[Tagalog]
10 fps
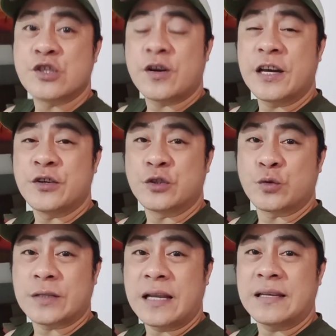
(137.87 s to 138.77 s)
So
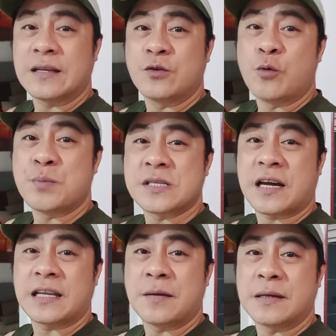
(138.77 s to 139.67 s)
ngayon, total,
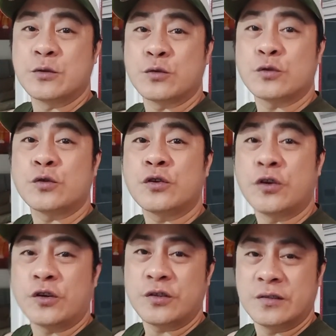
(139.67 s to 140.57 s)
nag-uumpisa ka ng
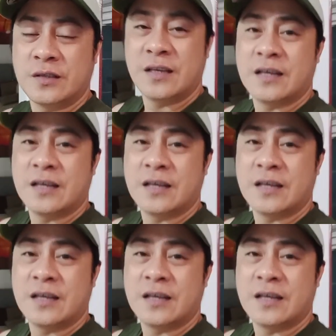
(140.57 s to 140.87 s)
magtututuro,